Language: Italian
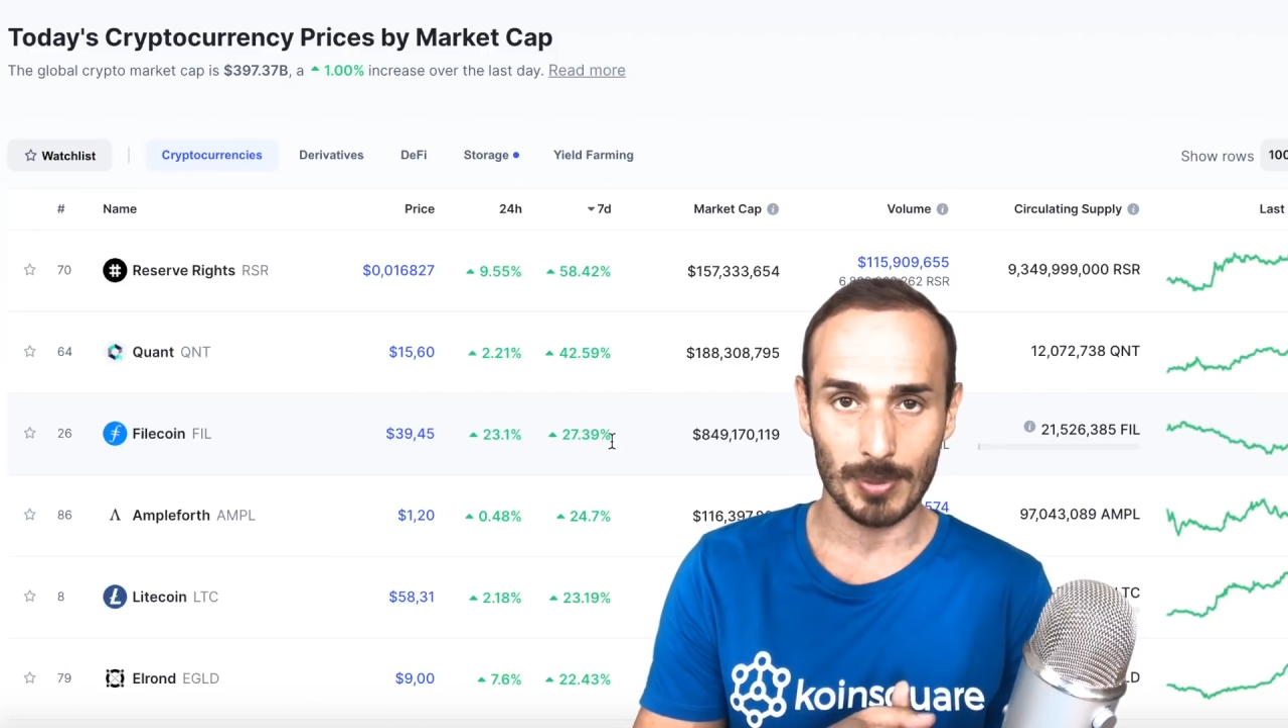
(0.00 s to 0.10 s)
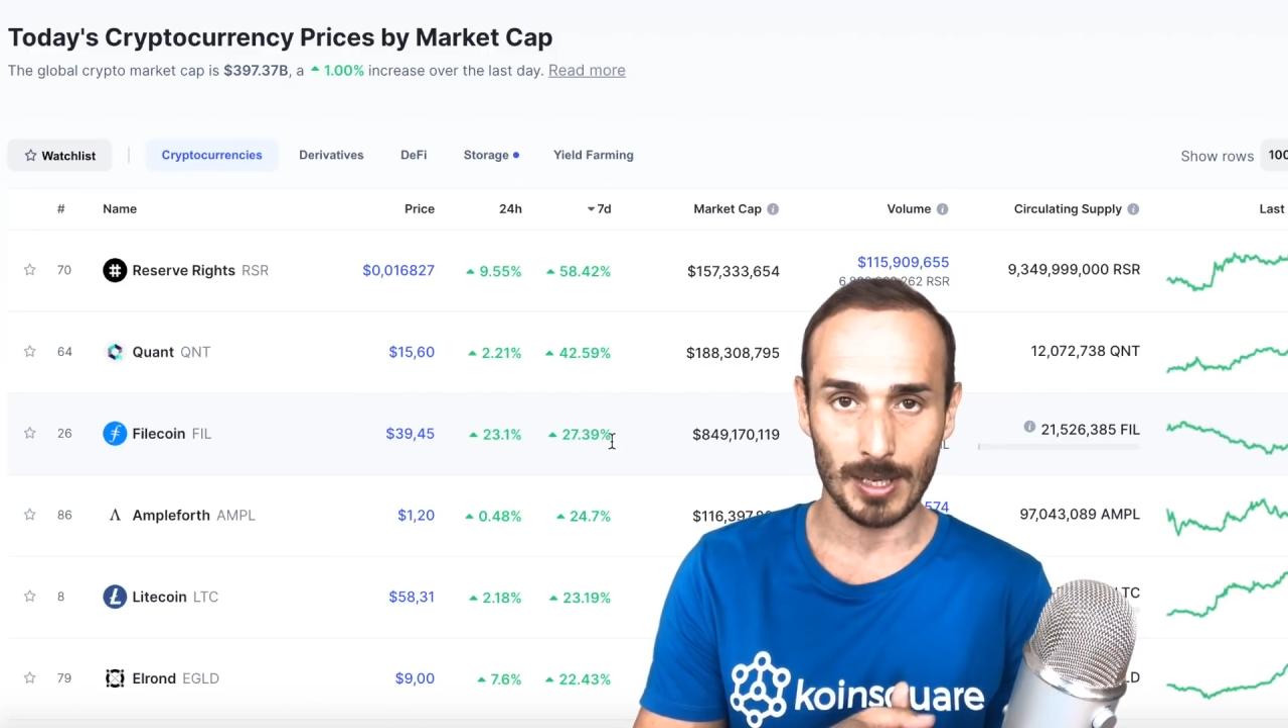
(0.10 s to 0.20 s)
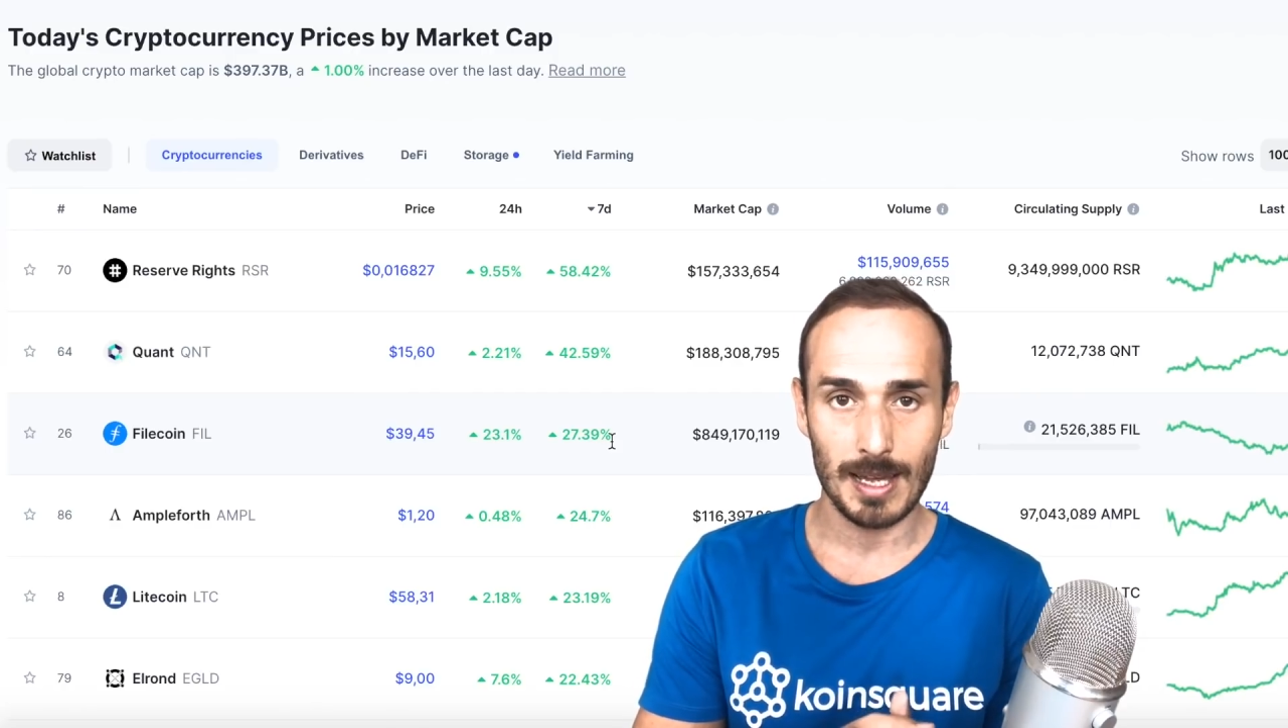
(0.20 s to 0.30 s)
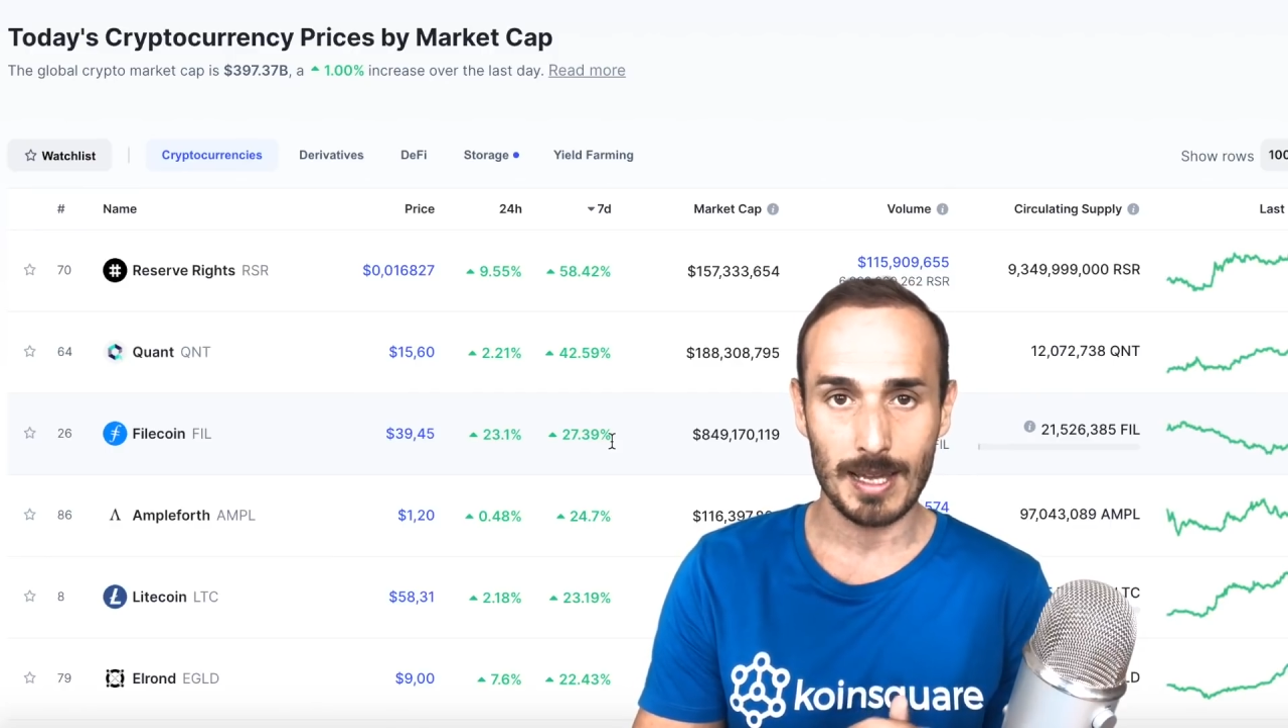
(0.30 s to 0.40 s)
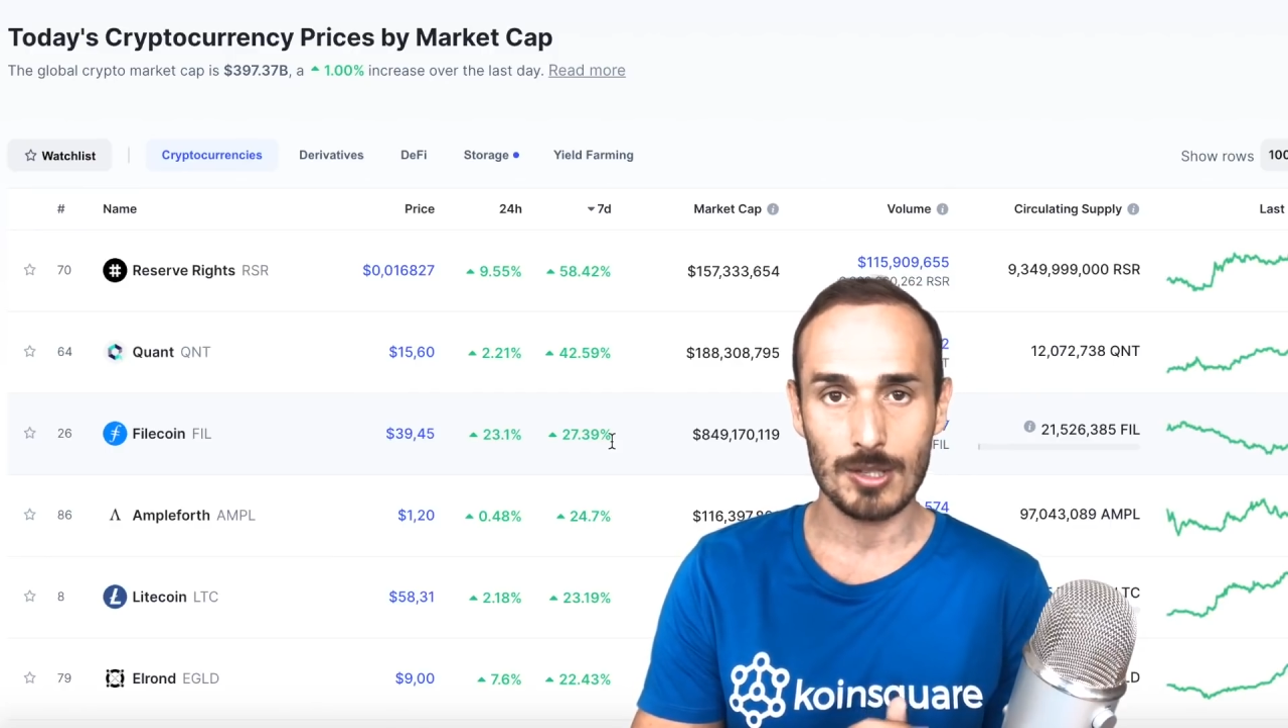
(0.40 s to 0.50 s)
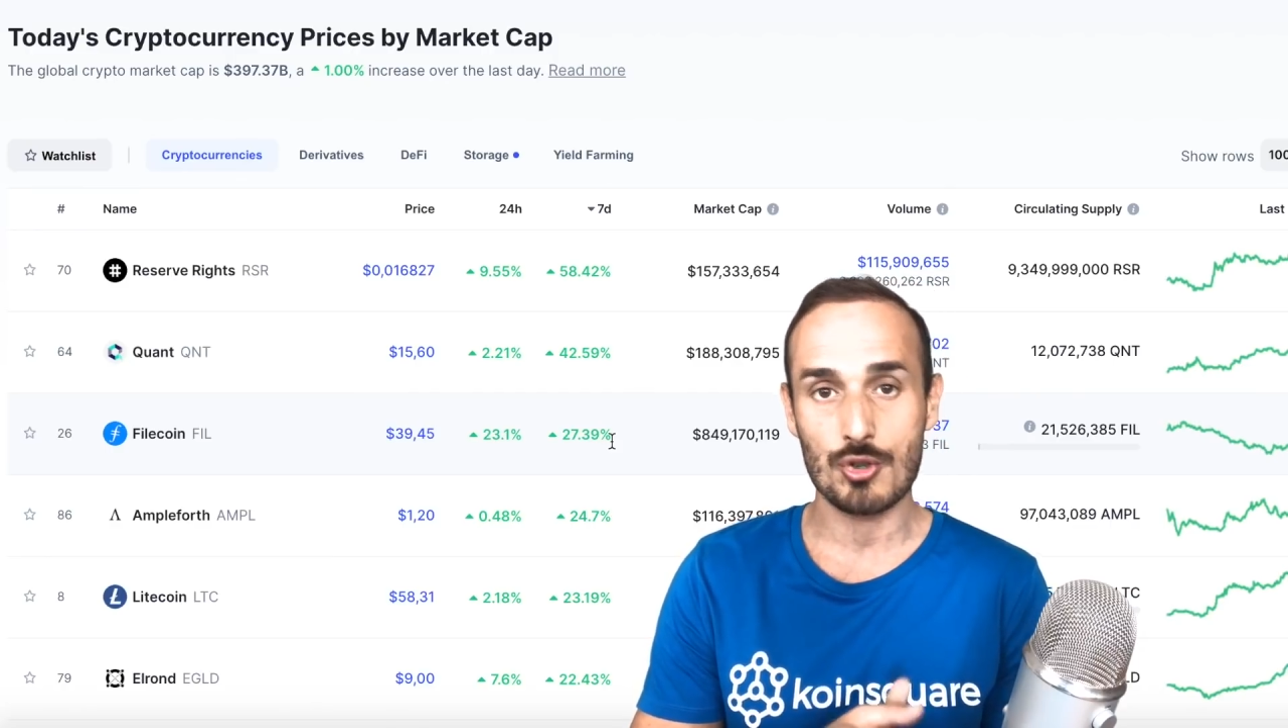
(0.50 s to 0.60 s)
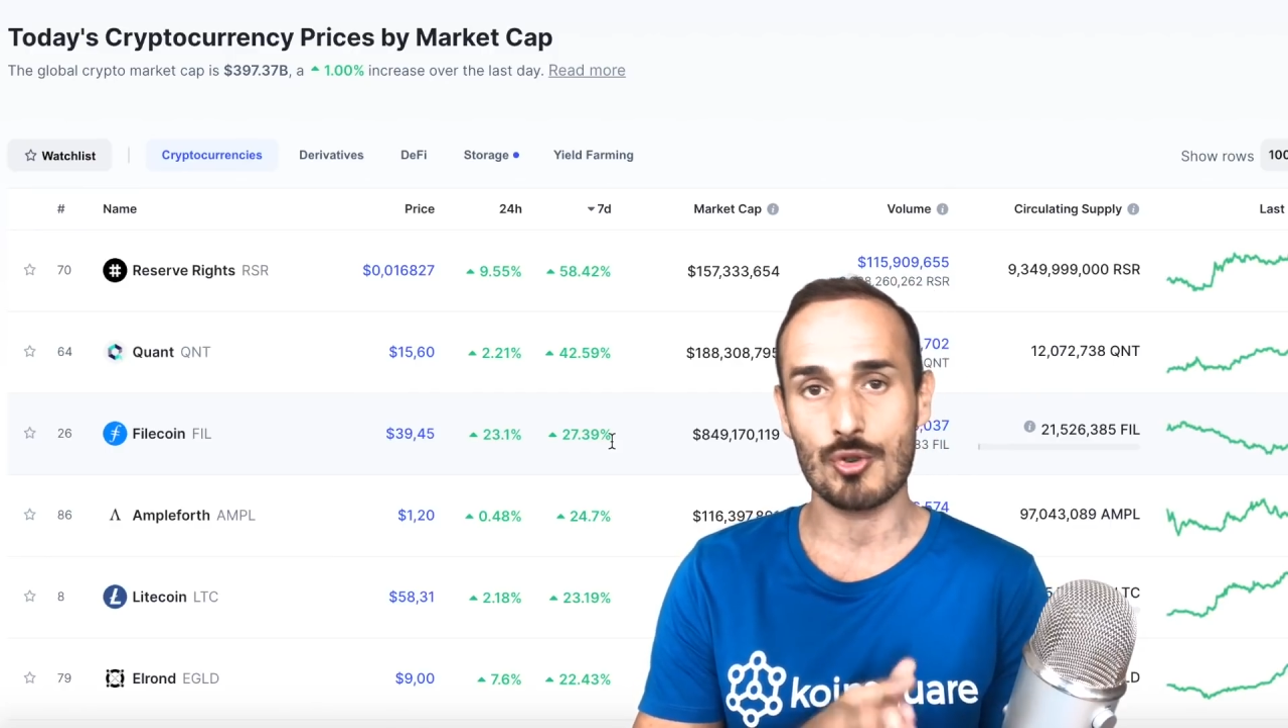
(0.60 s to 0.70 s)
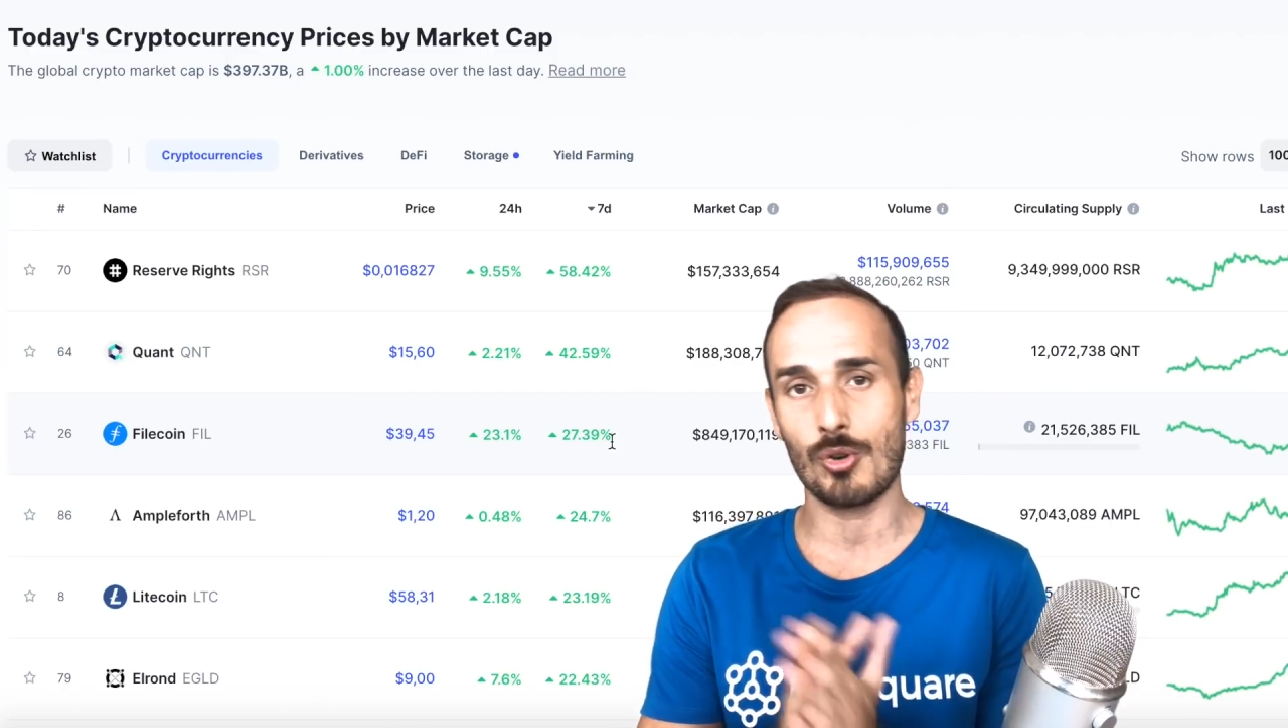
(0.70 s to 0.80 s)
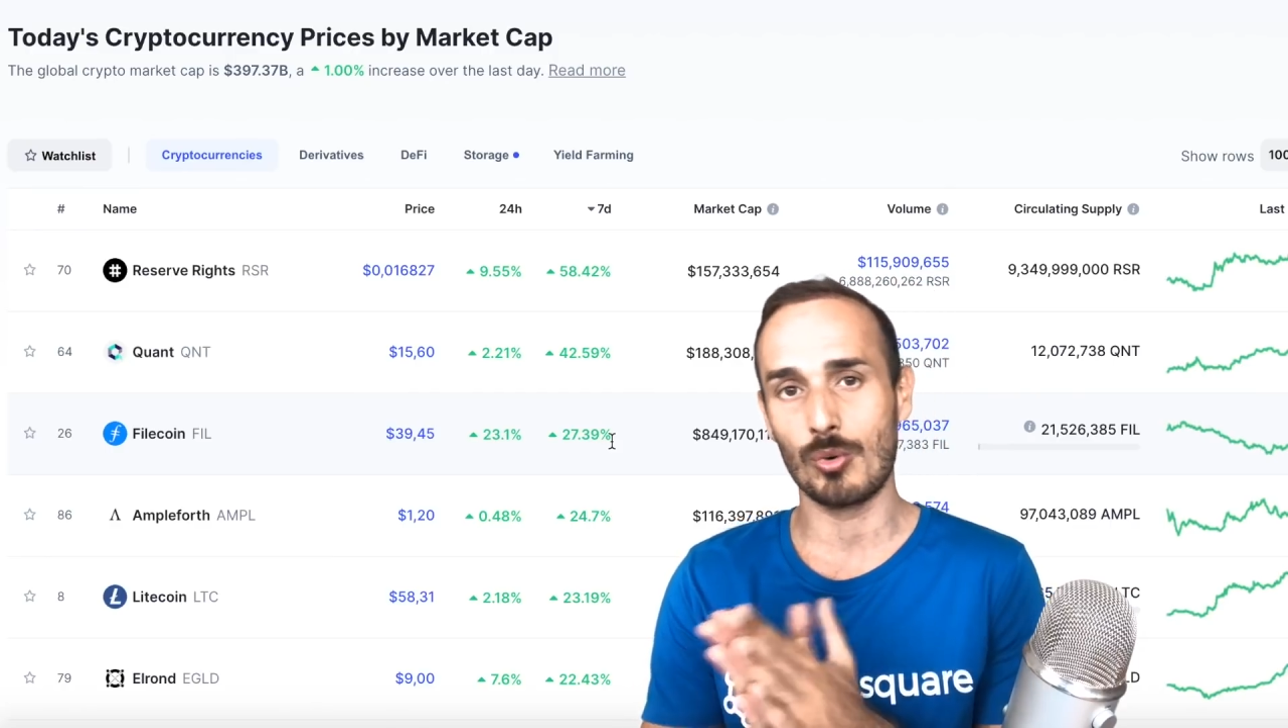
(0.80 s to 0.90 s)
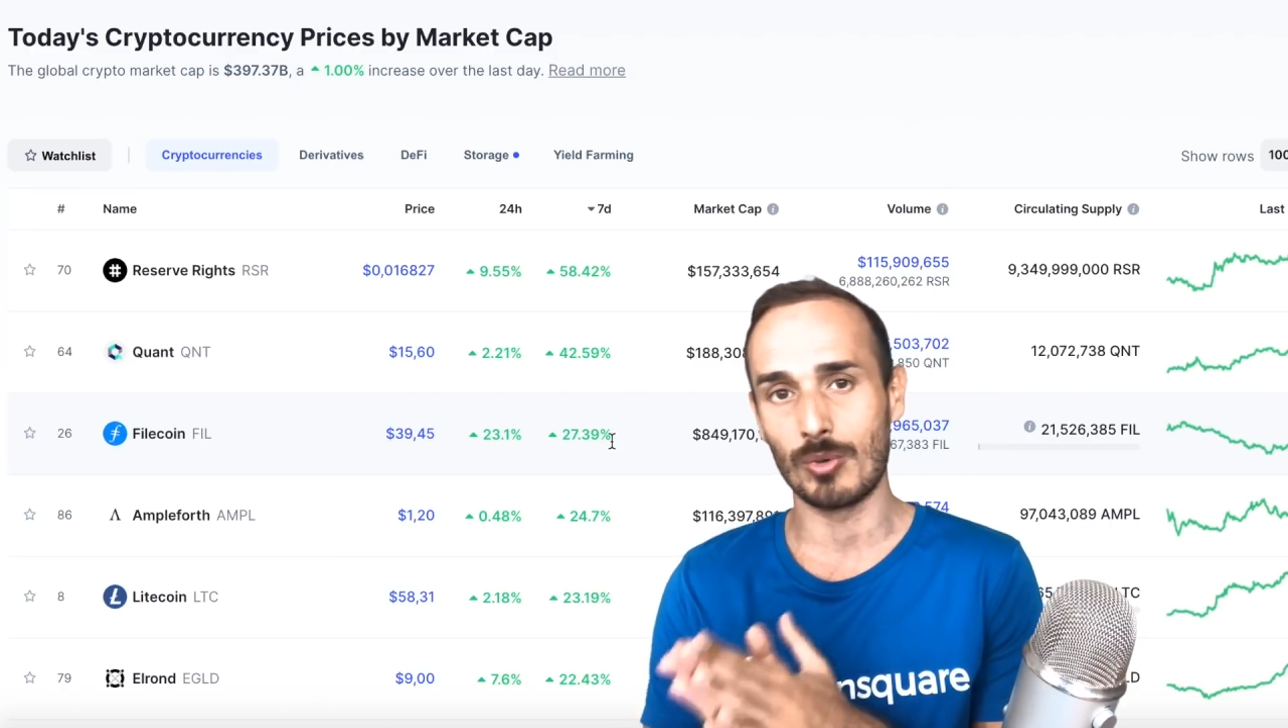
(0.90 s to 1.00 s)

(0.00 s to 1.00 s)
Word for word: al lancio,